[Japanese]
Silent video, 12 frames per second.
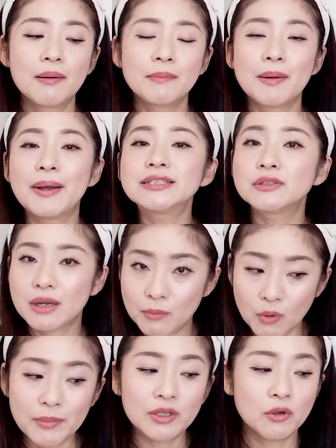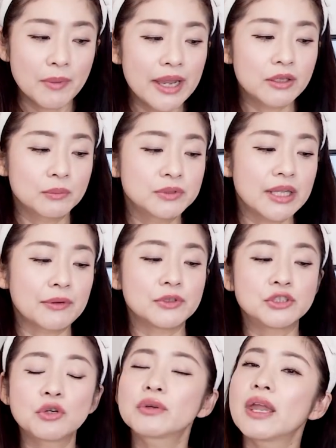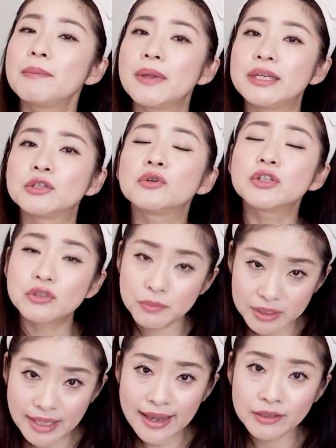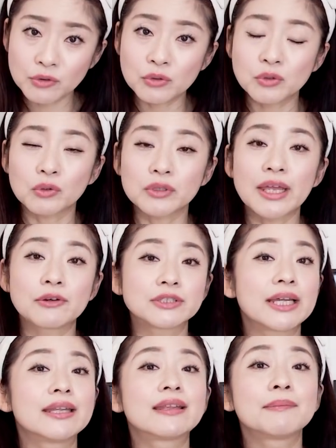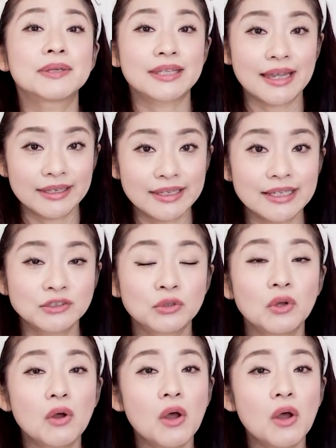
まあ、まずはもう目の前の舞台を一生懸命に取り組みたいという答えをされたみたいで、その